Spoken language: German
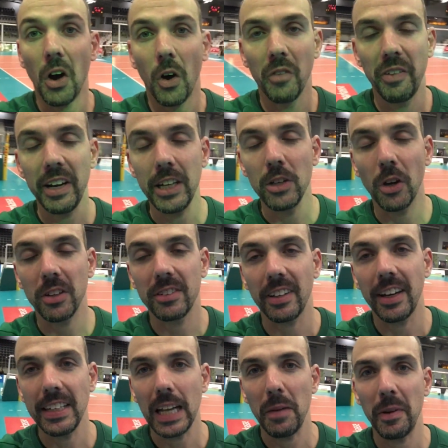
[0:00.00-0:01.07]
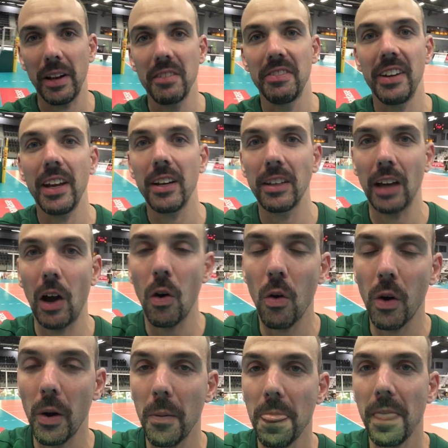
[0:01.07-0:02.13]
Und wenn ich noch Zeit habe, dann werde ich auch